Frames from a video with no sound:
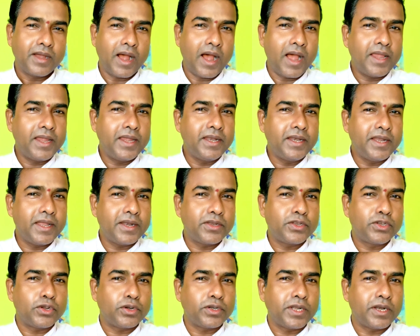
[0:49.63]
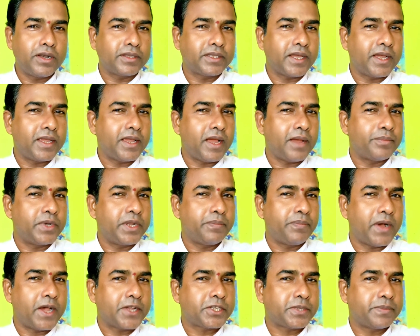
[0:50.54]
আইনের জটিলতায় আপনি
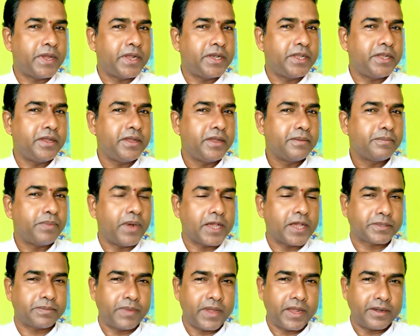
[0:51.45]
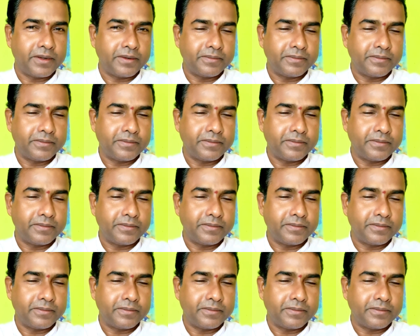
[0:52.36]
ফাঁসবেনই ফাঁসবেন